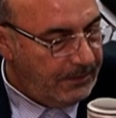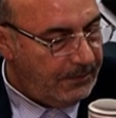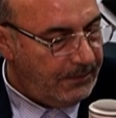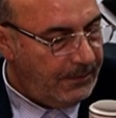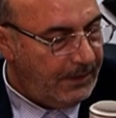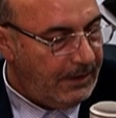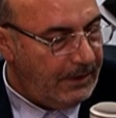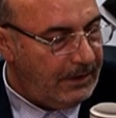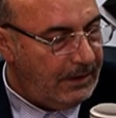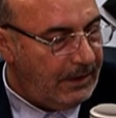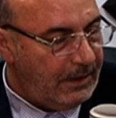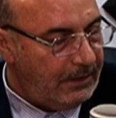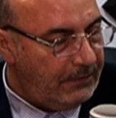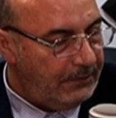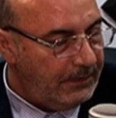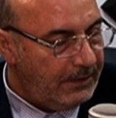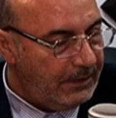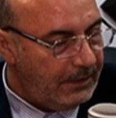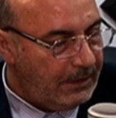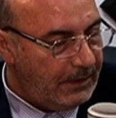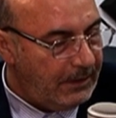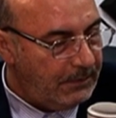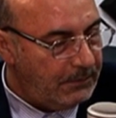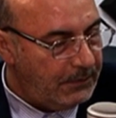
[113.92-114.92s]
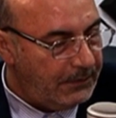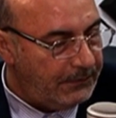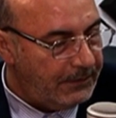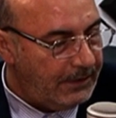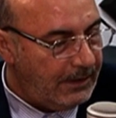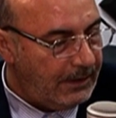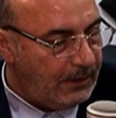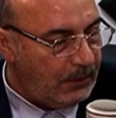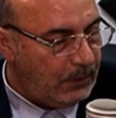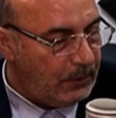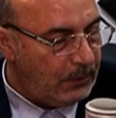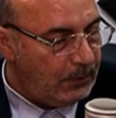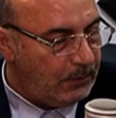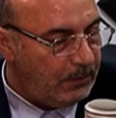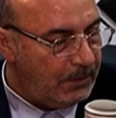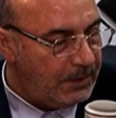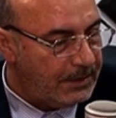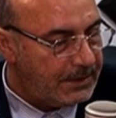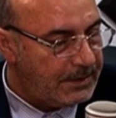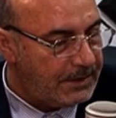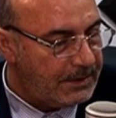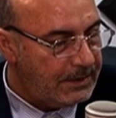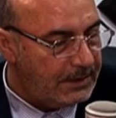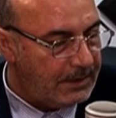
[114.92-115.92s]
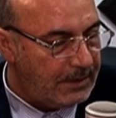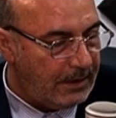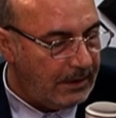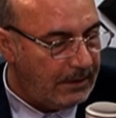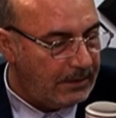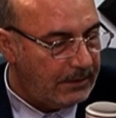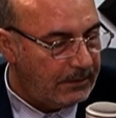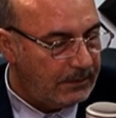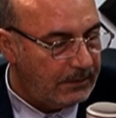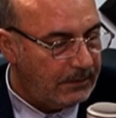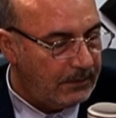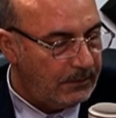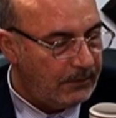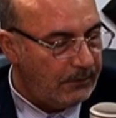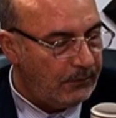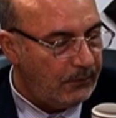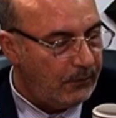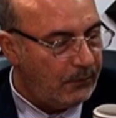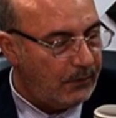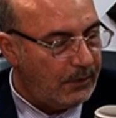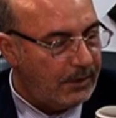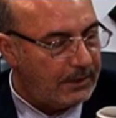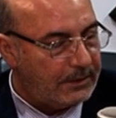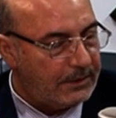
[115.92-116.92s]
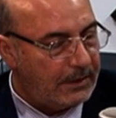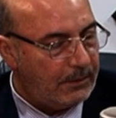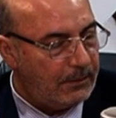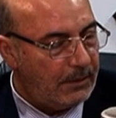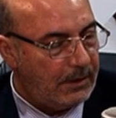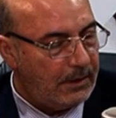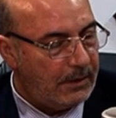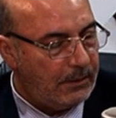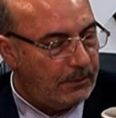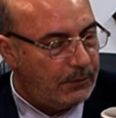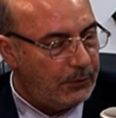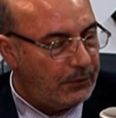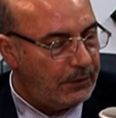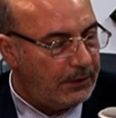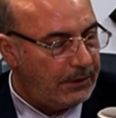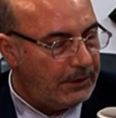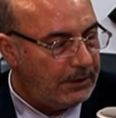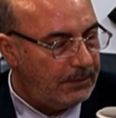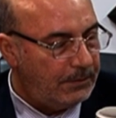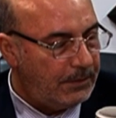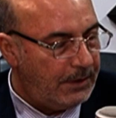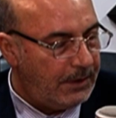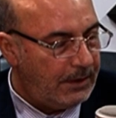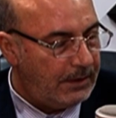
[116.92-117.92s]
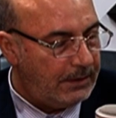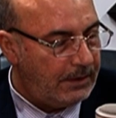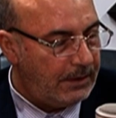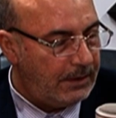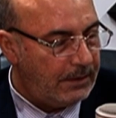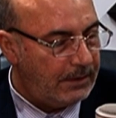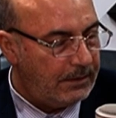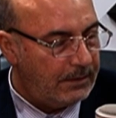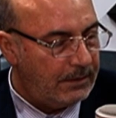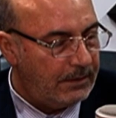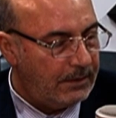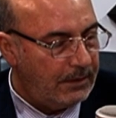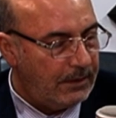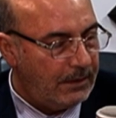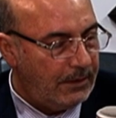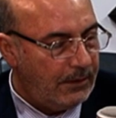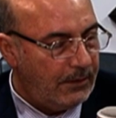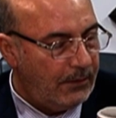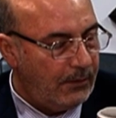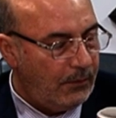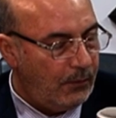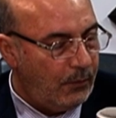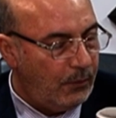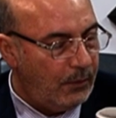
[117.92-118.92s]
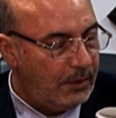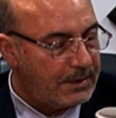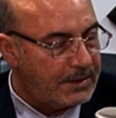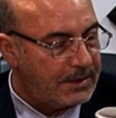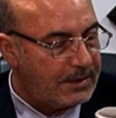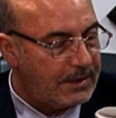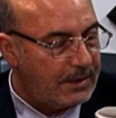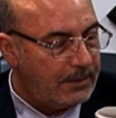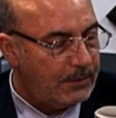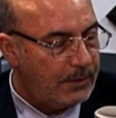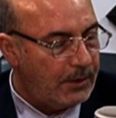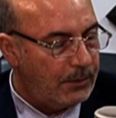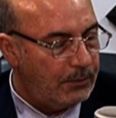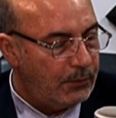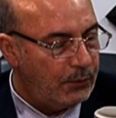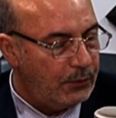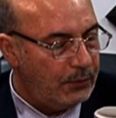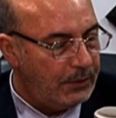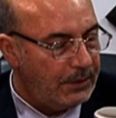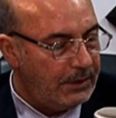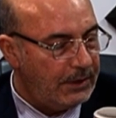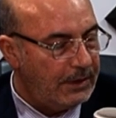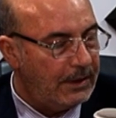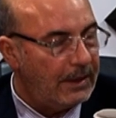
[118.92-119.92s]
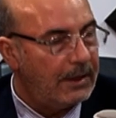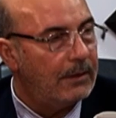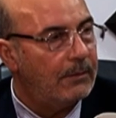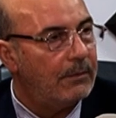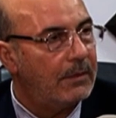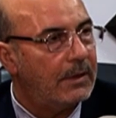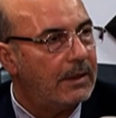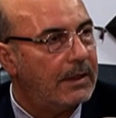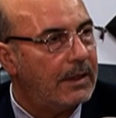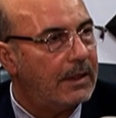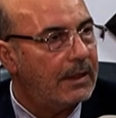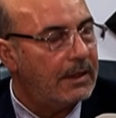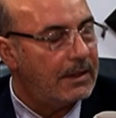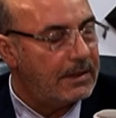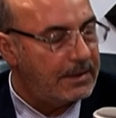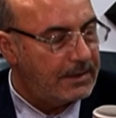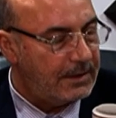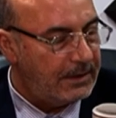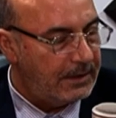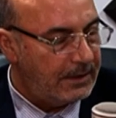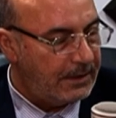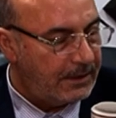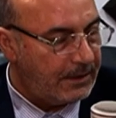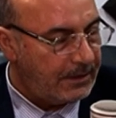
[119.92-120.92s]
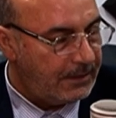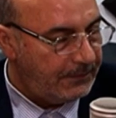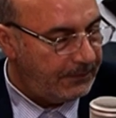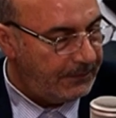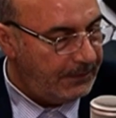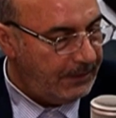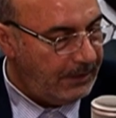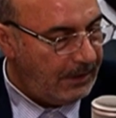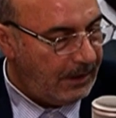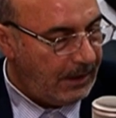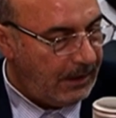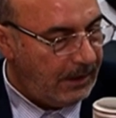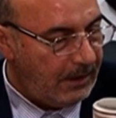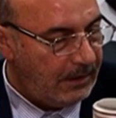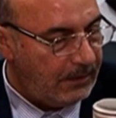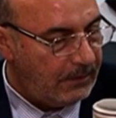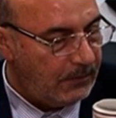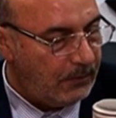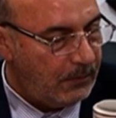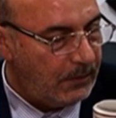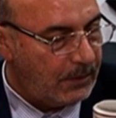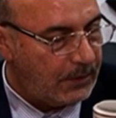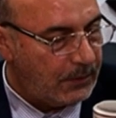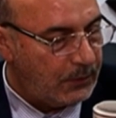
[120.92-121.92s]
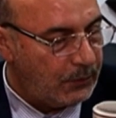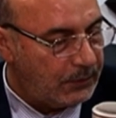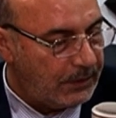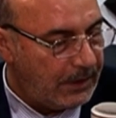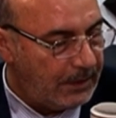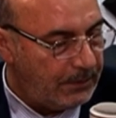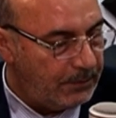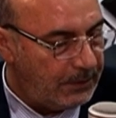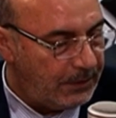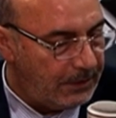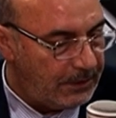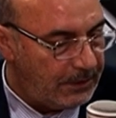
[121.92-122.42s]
فإن الفقه مفتاح البصيرة وتمام العبادة والسبب إلى المنازل الرفيعة والرتب